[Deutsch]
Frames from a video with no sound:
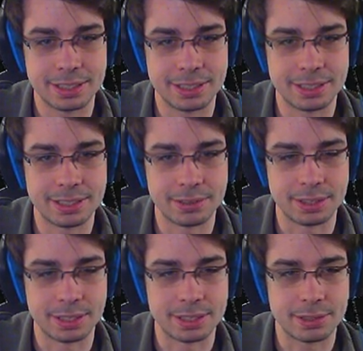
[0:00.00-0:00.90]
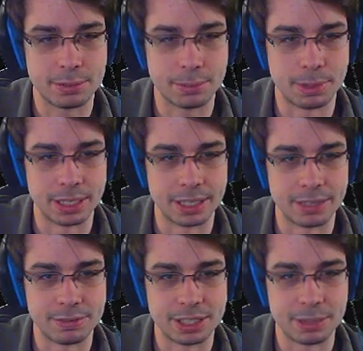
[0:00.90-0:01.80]
Das haut jetzt. Guck mal, ey,
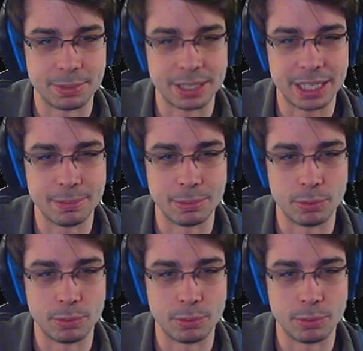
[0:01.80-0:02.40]
wie ich dem jetzt gebe.